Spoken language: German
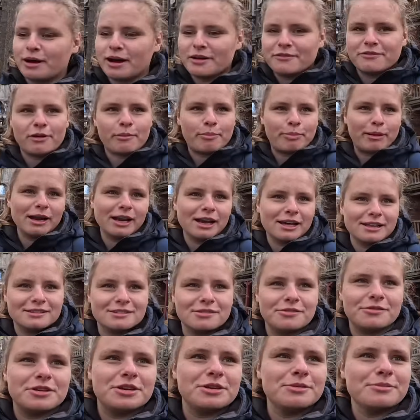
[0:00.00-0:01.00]
einfach ballern,
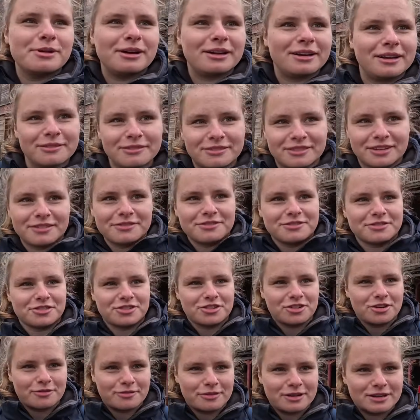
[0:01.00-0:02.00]
so wie immer, dann triffst du
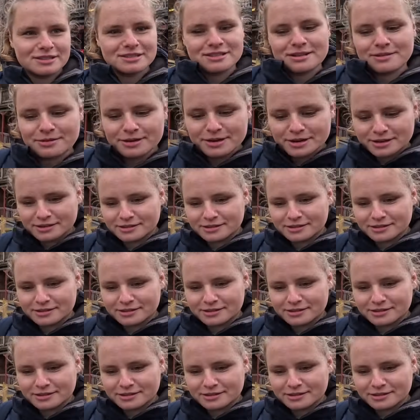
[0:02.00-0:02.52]
schon was, aber